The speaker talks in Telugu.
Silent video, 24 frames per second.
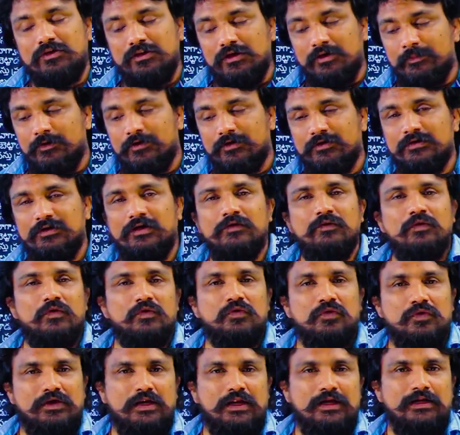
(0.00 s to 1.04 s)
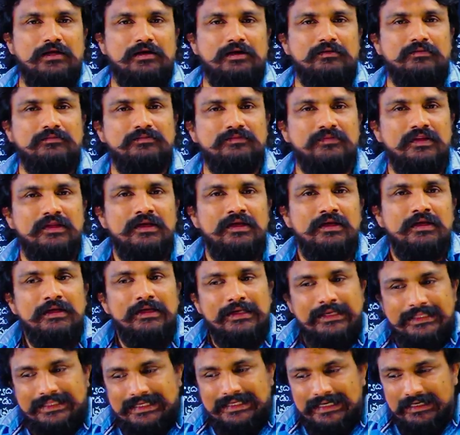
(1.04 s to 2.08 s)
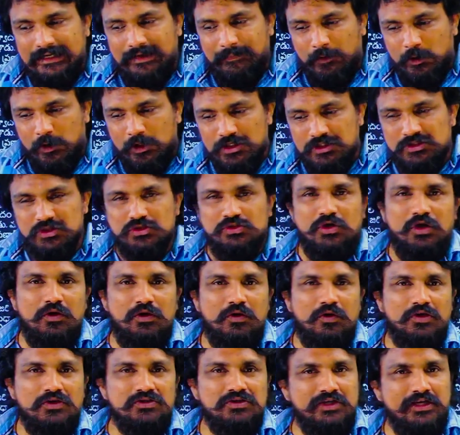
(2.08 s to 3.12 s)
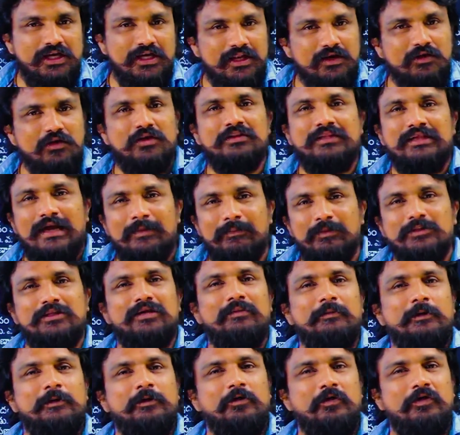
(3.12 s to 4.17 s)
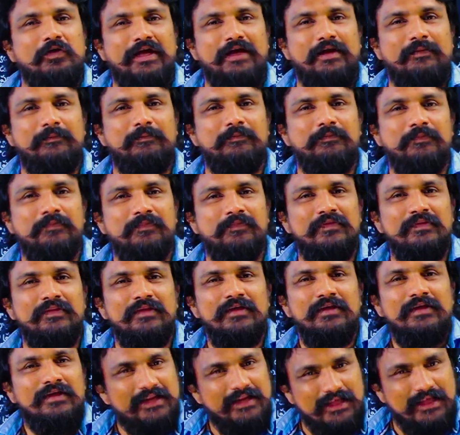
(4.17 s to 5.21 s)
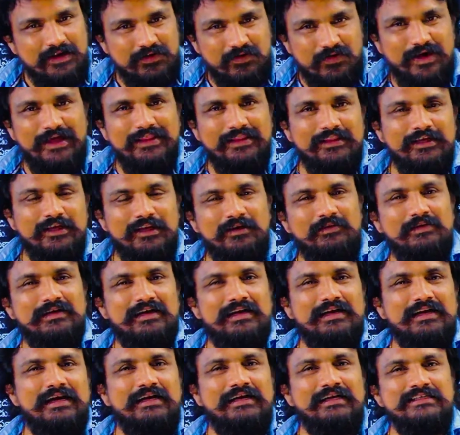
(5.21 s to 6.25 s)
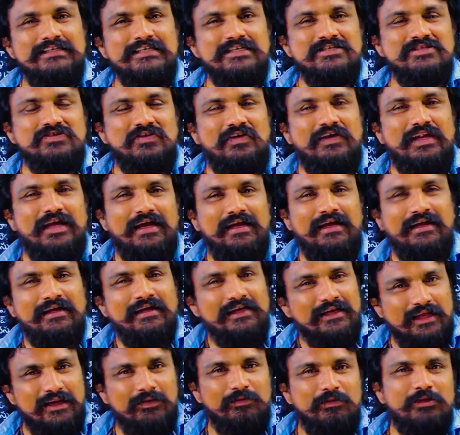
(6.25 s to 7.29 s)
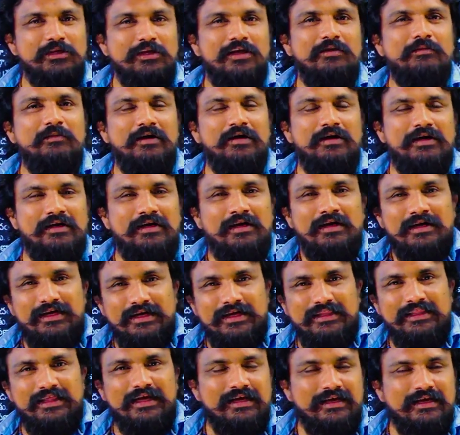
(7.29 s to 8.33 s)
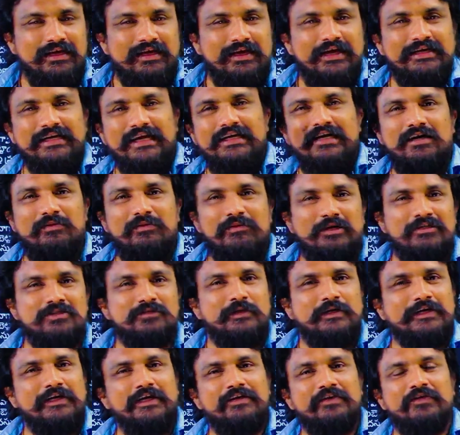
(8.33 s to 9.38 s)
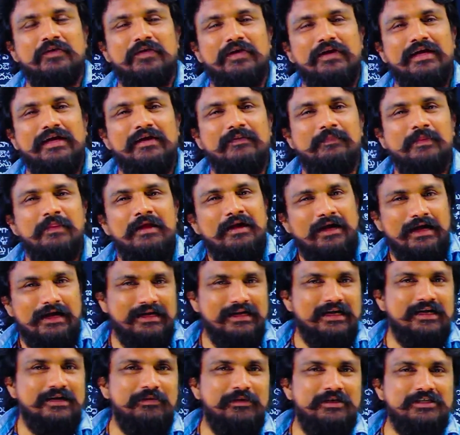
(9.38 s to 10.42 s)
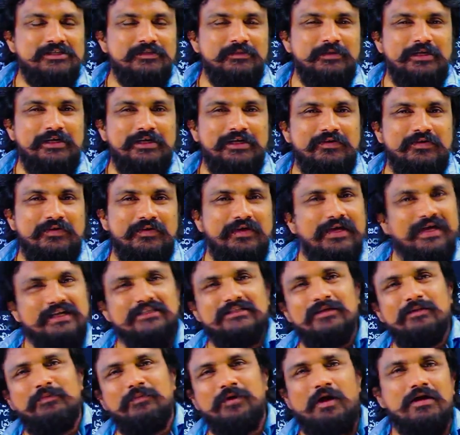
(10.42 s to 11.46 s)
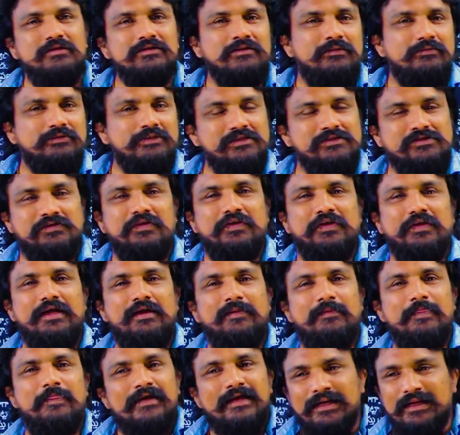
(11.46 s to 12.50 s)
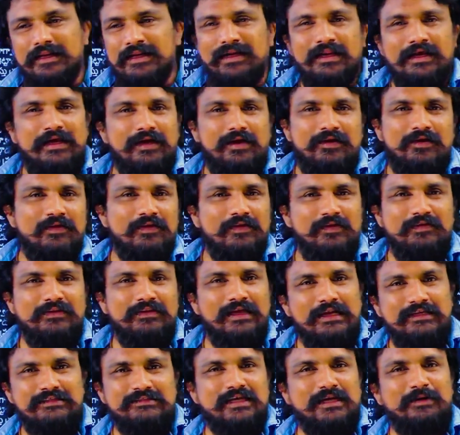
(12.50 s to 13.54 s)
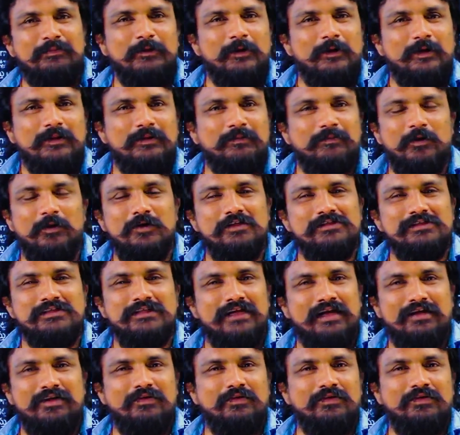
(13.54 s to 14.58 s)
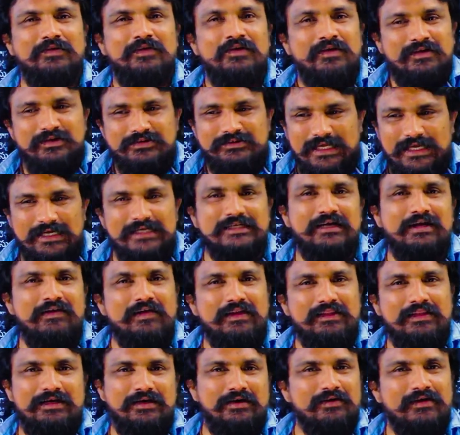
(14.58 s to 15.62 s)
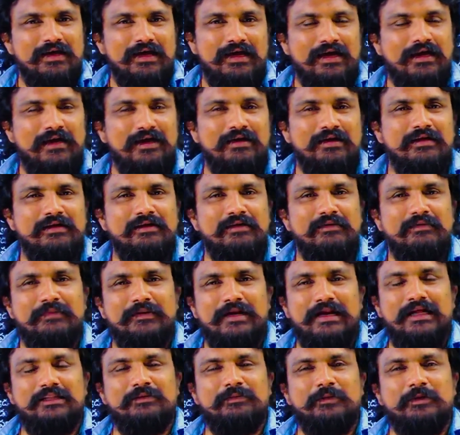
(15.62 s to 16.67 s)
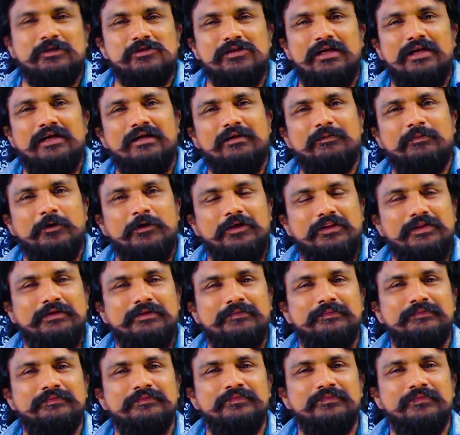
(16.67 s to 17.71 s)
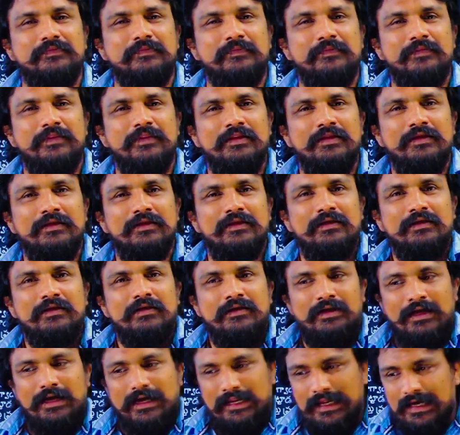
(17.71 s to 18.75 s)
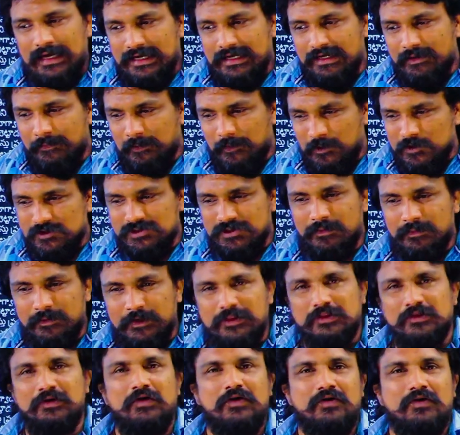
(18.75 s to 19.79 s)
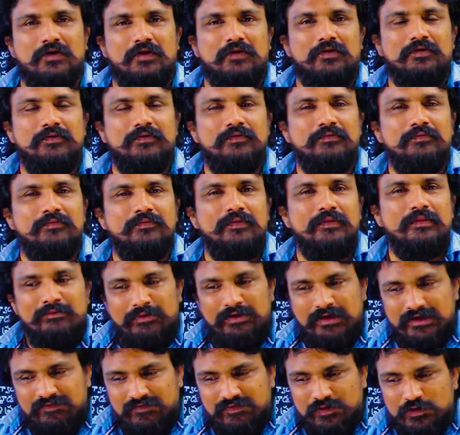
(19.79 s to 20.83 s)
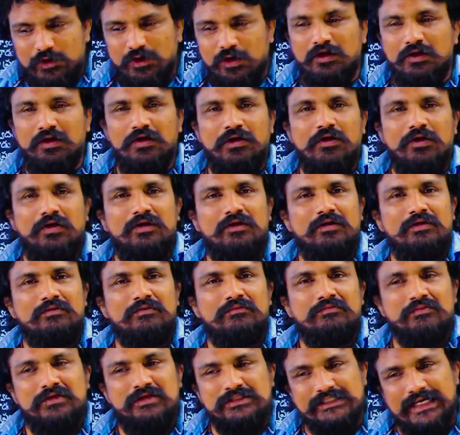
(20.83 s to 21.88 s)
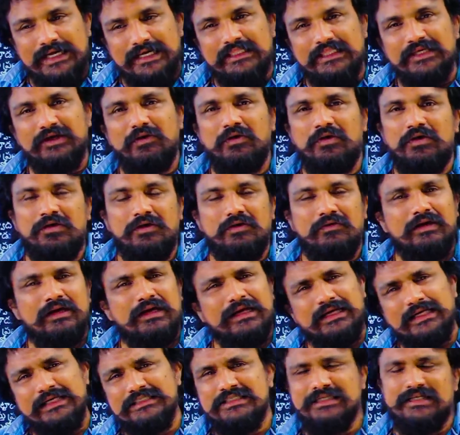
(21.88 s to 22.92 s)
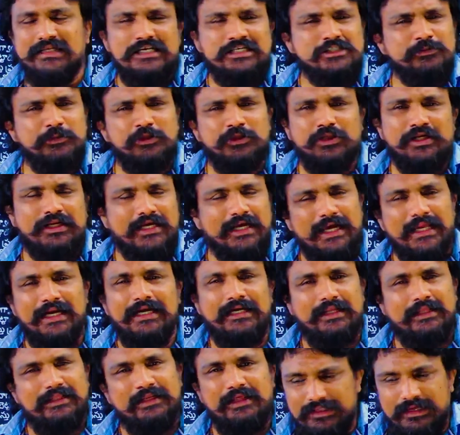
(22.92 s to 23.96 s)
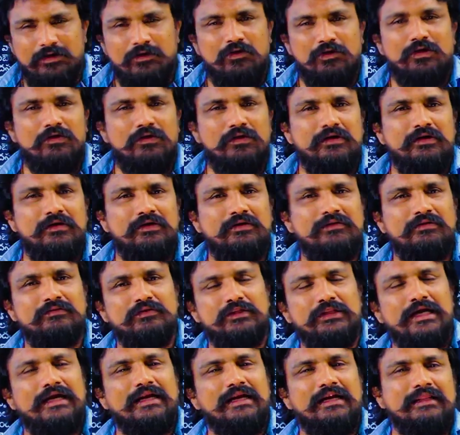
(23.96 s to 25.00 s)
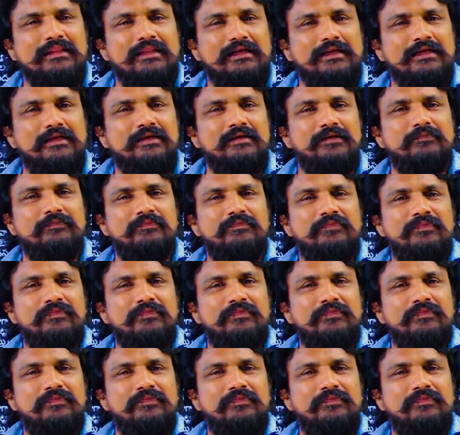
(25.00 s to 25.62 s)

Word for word: హృదయపూర్వకంగా కోరుకున్నాను నేను ఎందుకంటే పోలీసు ఉద్యోగం కోసం నేను కూడా తాపత్రయపడి ఉండే నేను కూడా ఐదు కిలోమీటర్లు రన్నింగ్ చేసిన ఉండే ఎనిమిది కిలోమీ ఇది ఎయిట్ హండ్రెడ్ మీటర్స్ పరిగెట్టిన ఉండే హండ్రెడ్ మీటర్స్ పరిగెట్టిన ఉండే హై జంప్ లాంగ్ జంప్ చేసిన ఉండే కానీ నేను దానికి సరిపోలేదు పోలీసుకి నన్ను సెలెక్ట్ అవ్వలేదు నేను రాత పరీక్షలు అక్కడ పోయేది అలా అయిన పోలీసులు ప్రతి ఒక్కరు మీ విధుల్లో నిజాయితీగా ఉండటం వల్ల ఖచ్చితంగా నష్టపోతారు గ్యారంటీ నేను కూడా ఉదాహరణ దానికి